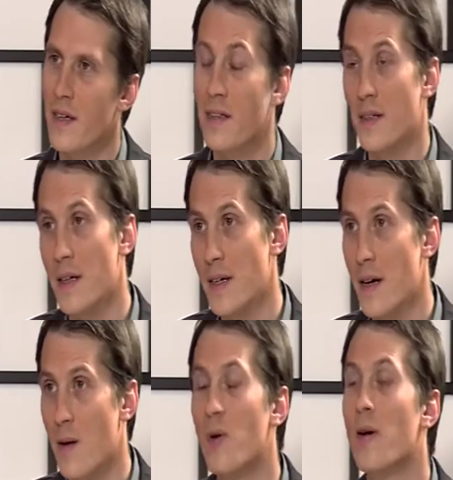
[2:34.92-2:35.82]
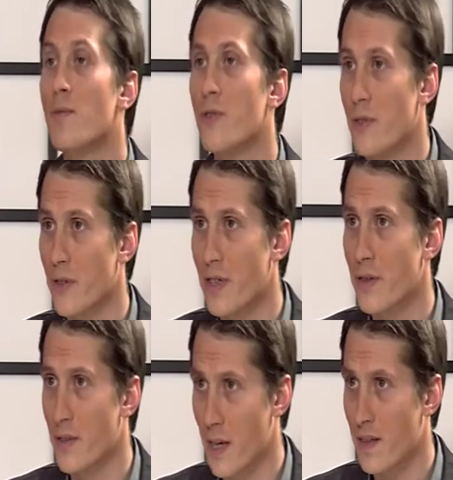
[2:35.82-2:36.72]
a été liée à un problème de santé
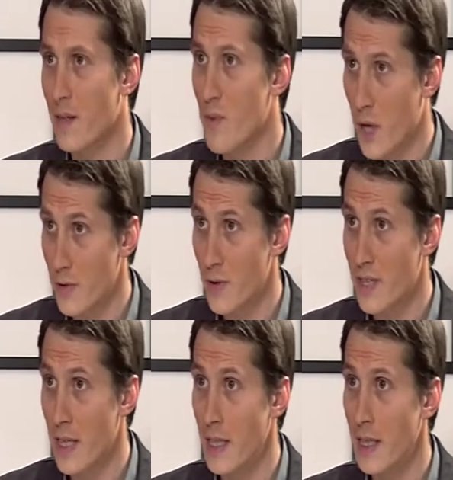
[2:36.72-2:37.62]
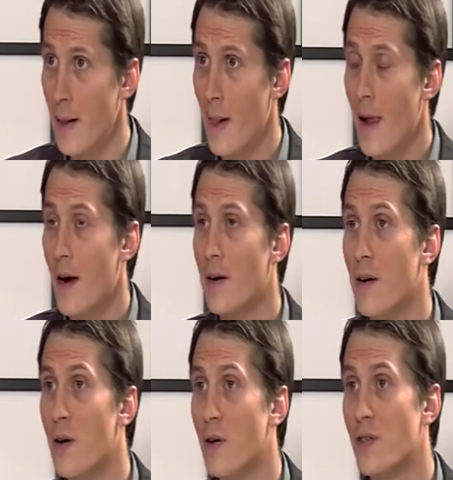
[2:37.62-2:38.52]
de Catherine Morin-de-Sailly.
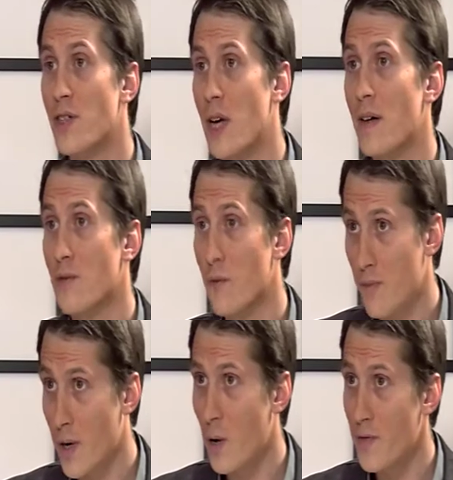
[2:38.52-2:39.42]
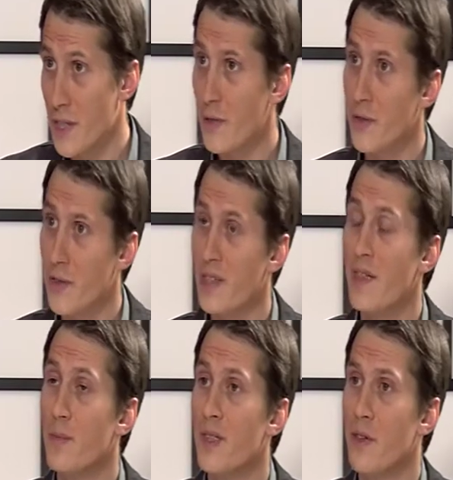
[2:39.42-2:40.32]
Euh, déjà, est-ce que vous pouvez revenir sur
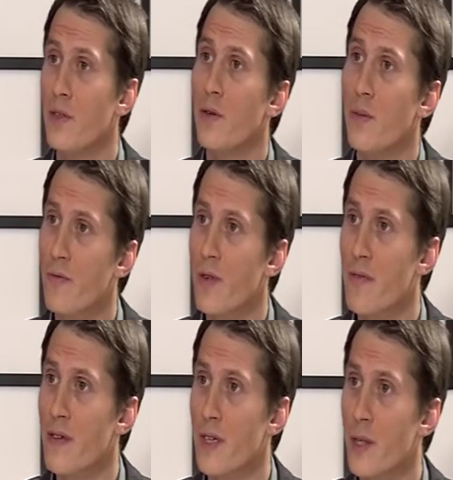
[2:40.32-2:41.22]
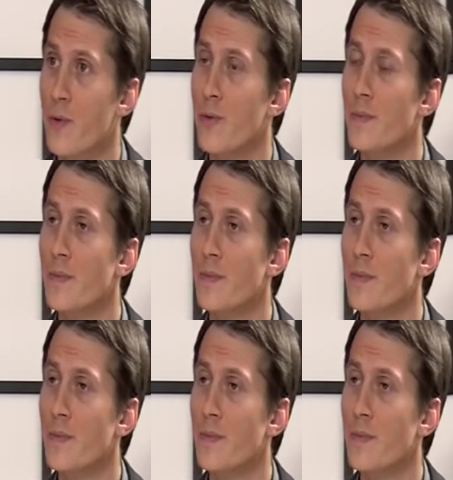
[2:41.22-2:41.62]
cet épisode Comment vous l'avez vécu